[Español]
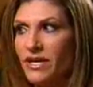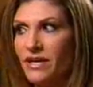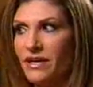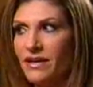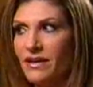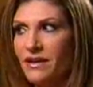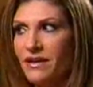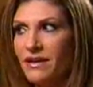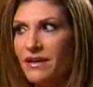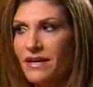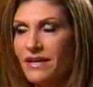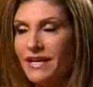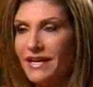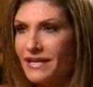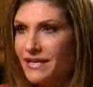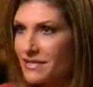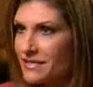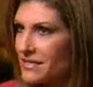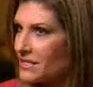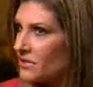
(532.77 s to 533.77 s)
que
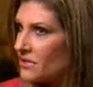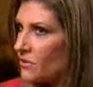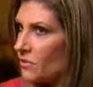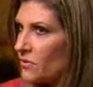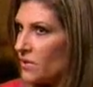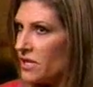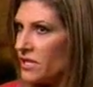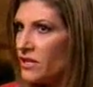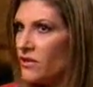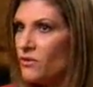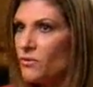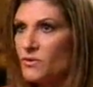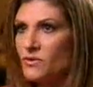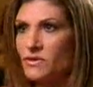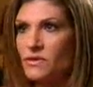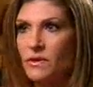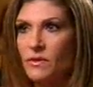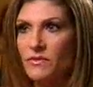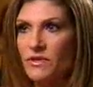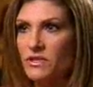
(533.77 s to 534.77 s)
existe un video,
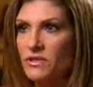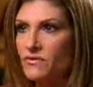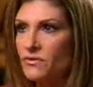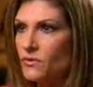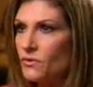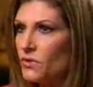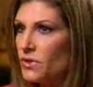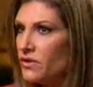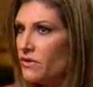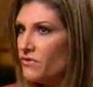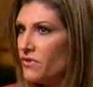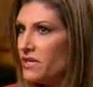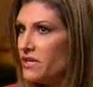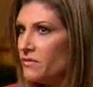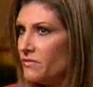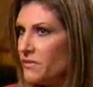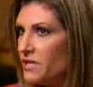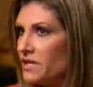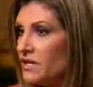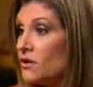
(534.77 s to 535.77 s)
posiblemente
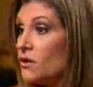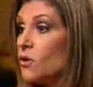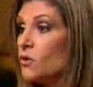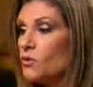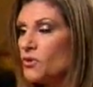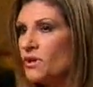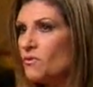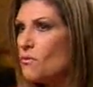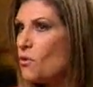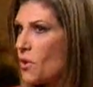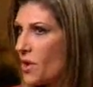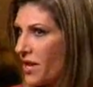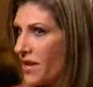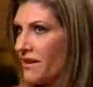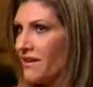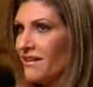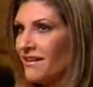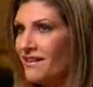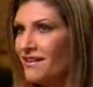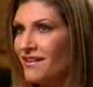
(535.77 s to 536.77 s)
fotografías mías con una
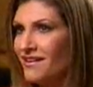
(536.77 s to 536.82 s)
mujer